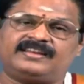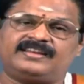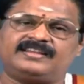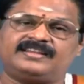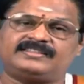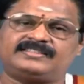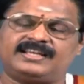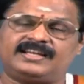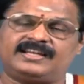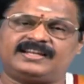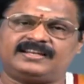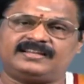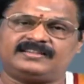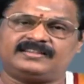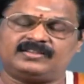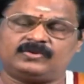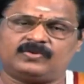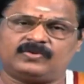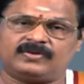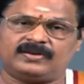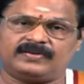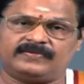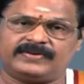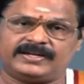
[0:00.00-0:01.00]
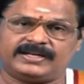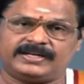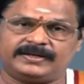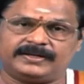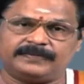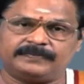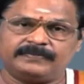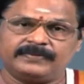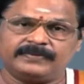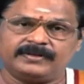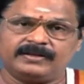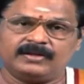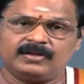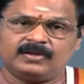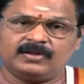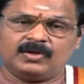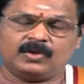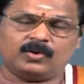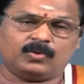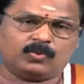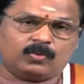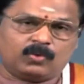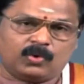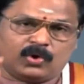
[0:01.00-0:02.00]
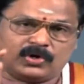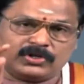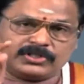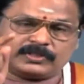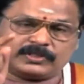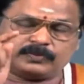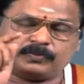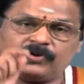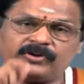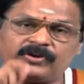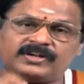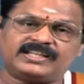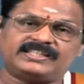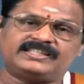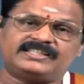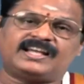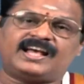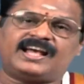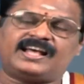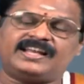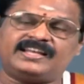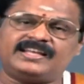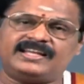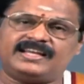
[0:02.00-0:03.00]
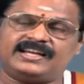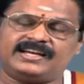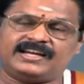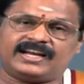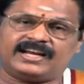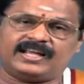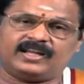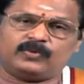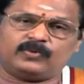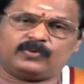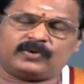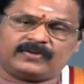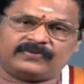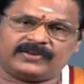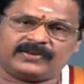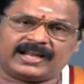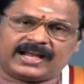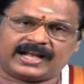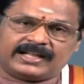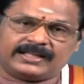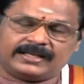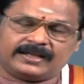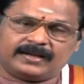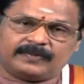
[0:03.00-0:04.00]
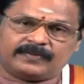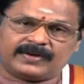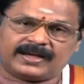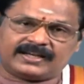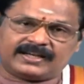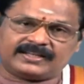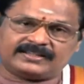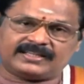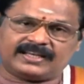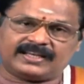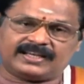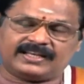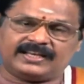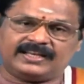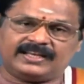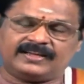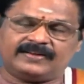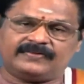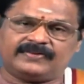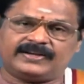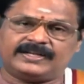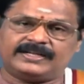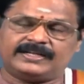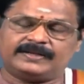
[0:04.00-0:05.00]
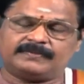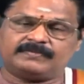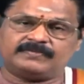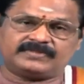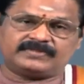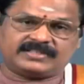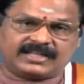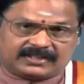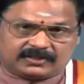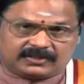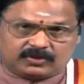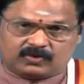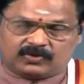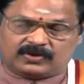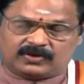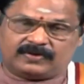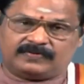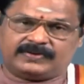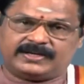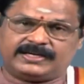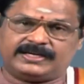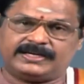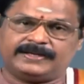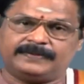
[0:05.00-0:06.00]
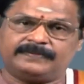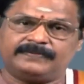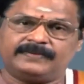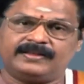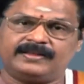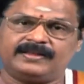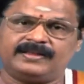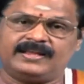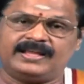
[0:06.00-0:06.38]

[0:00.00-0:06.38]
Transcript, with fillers: நிறைய சேகரித்துக் கொள்ள வேண்டும் ஓட்ஸ் போன்ற தானியங்களை உணவிலே அதிகமாக சேகரிக்க வேண்டும் சேர்த்துக்கொள்ள வேண்டும்